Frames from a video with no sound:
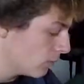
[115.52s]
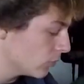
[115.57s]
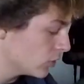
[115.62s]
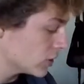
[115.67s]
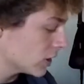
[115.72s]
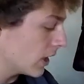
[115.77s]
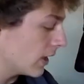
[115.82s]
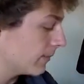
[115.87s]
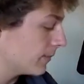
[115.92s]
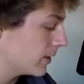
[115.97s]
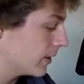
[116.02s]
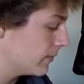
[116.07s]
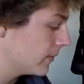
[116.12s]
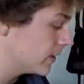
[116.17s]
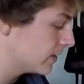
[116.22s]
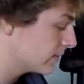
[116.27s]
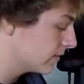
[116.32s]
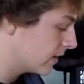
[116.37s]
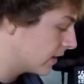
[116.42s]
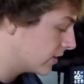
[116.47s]
Muito
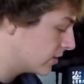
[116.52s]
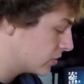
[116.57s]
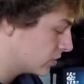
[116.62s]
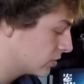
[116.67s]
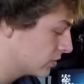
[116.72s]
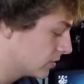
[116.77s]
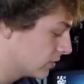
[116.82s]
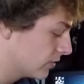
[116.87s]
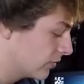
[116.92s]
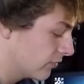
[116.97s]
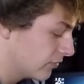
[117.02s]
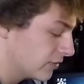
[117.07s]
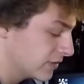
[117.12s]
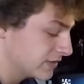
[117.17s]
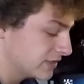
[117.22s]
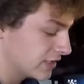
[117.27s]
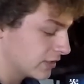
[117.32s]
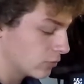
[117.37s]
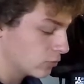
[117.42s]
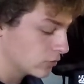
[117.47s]
rapidamente, antes de
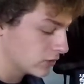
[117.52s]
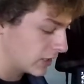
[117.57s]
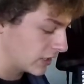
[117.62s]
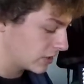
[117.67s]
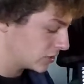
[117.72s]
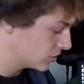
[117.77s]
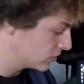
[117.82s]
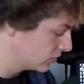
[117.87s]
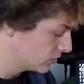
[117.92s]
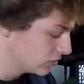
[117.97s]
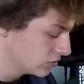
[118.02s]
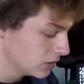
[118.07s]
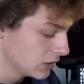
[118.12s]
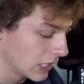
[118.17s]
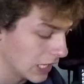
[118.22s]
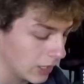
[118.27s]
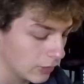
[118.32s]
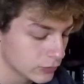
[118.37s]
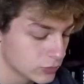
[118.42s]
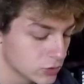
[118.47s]
fazer o teste
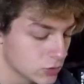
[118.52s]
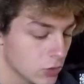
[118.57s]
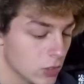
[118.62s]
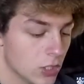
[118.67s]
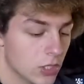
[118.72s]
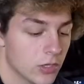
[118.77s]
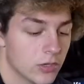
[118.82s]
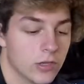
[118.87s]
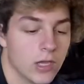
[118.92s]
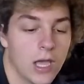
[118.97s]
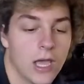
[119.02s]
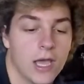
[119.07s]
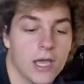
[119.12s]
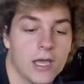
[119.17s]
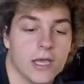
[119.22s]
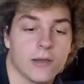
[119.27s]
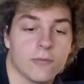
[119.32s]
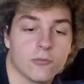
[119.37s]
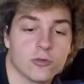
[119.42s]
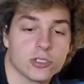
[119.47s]
de áudio,
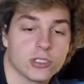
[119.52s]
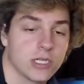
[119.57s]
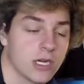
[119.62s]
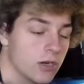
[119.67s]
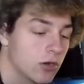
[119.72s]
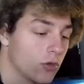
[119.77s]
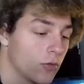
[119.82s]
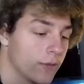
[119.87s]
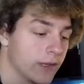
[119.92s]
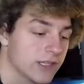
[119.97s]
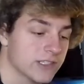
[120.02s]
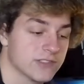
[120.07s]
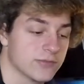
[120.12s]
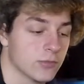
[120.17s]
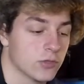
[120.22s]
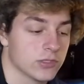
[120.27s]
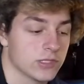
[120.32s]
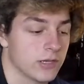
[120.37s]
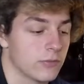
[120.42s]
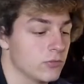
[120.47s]
eh, mostrar como é que se
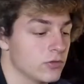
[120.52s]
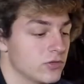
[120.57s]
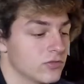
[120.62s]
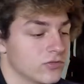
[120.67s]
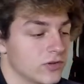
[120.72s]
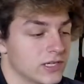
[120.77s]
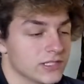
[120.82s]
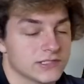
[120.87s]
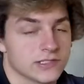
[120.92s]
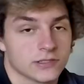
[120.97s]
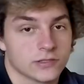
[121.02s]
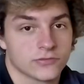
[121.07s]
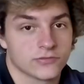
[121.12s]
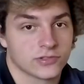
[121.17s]
monta é muito fácil.